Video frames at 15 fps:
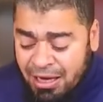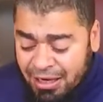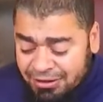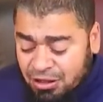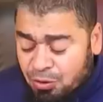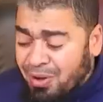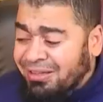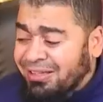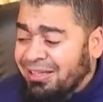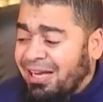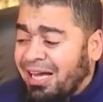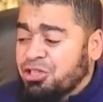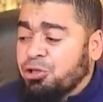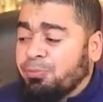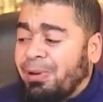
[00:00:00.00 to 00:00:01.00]
دلوقتي
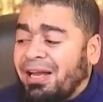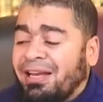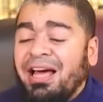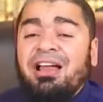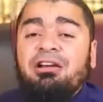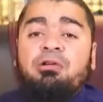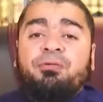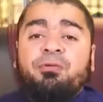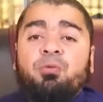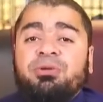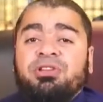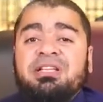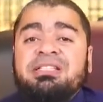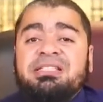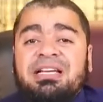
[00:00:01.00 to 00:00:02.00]
إحنا عايشين بقى أنا
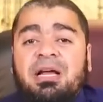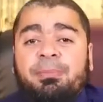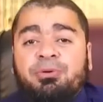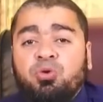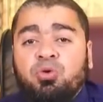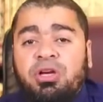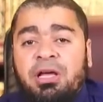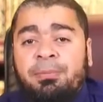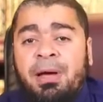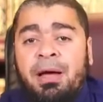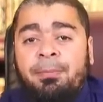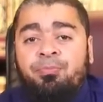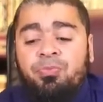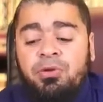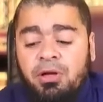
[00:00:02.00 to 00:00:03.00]
1200 سنة بدون
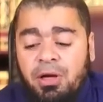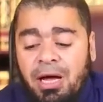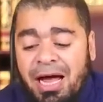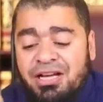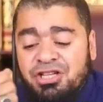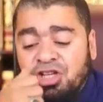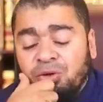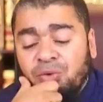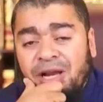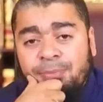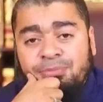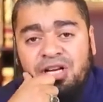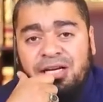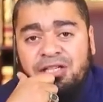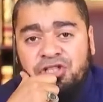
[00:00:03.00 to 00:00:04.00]
إمام عايشين ولا
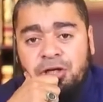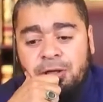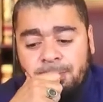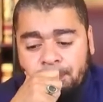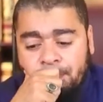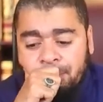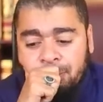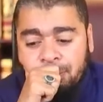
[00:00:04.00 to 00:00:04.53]
مش عايشين؟